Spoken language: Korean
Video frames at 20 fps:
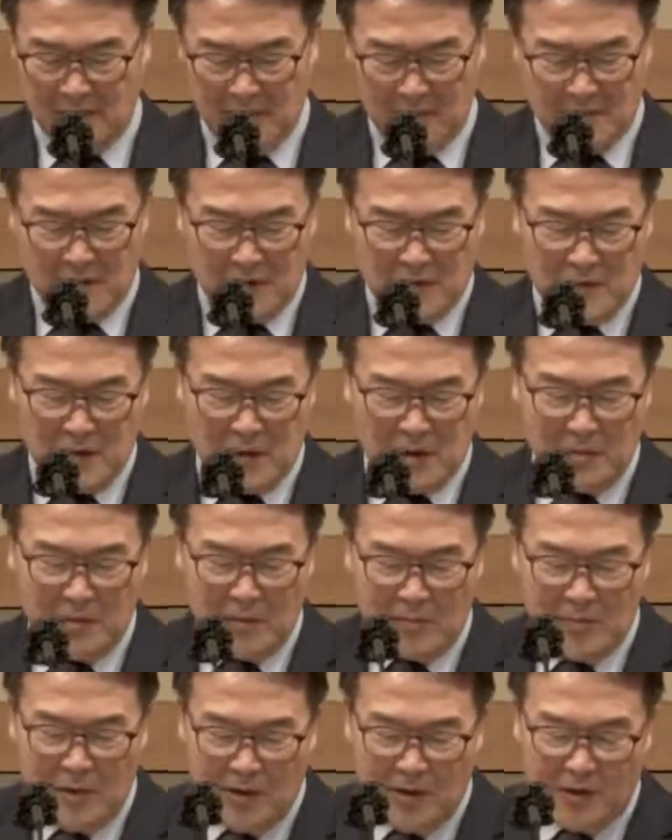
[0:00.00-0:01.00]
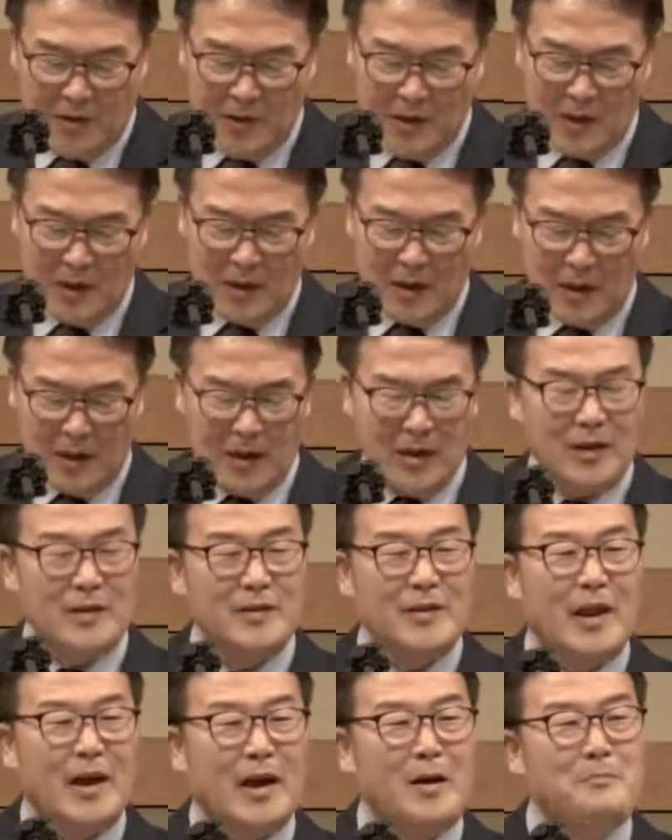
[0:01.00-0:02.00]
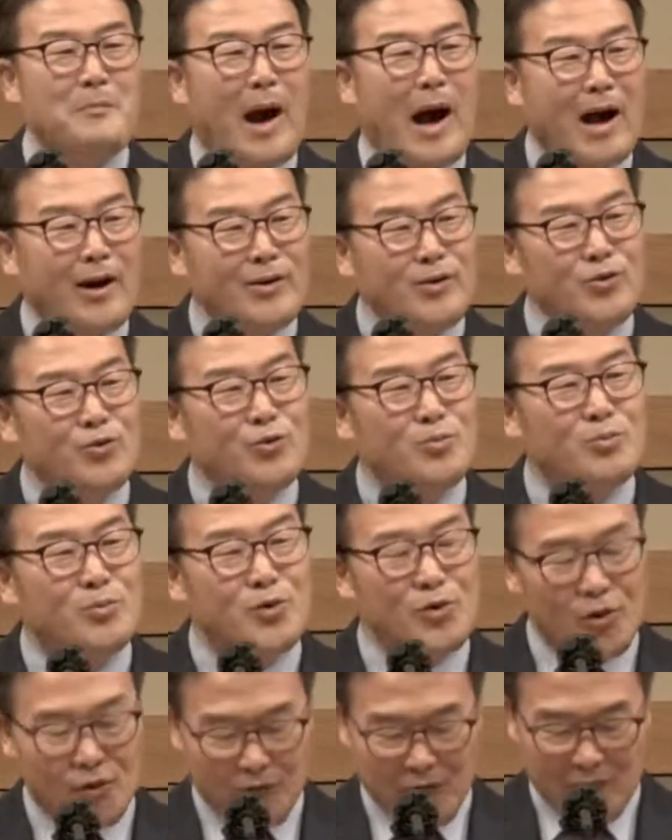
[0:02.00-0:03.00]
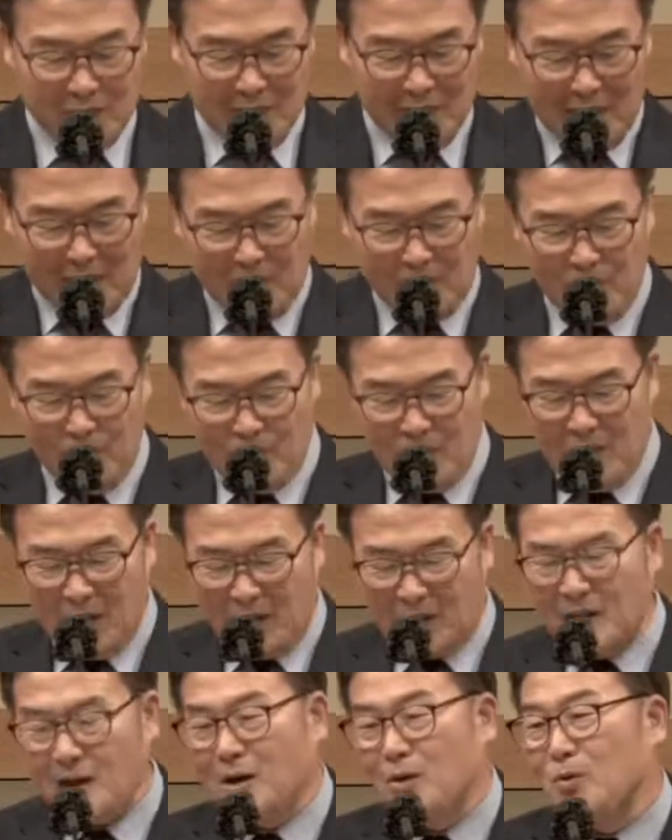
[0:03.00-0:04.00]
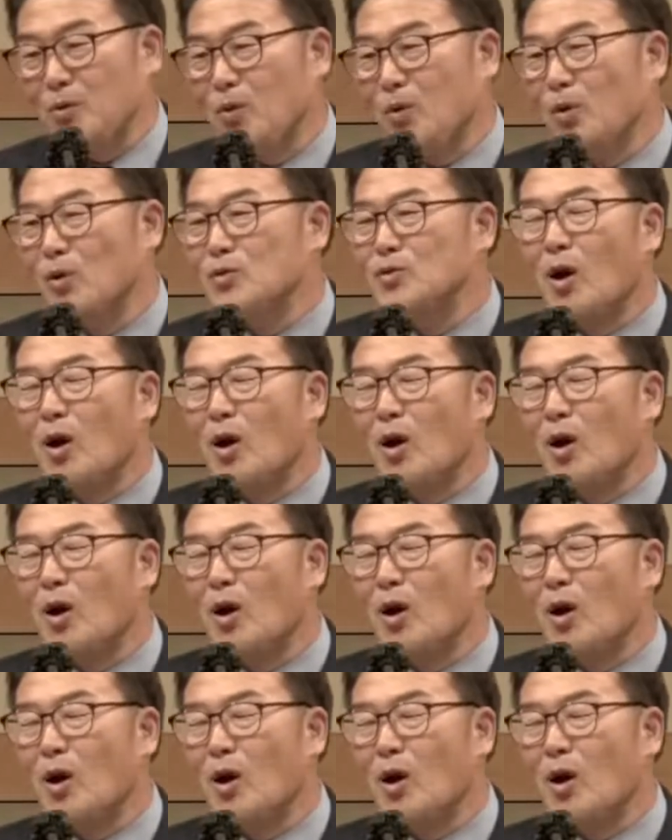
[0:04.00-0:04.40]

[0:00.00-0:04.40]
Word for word: 사절에 보면 내가 많은 눈물로 썼다라고 이야기하고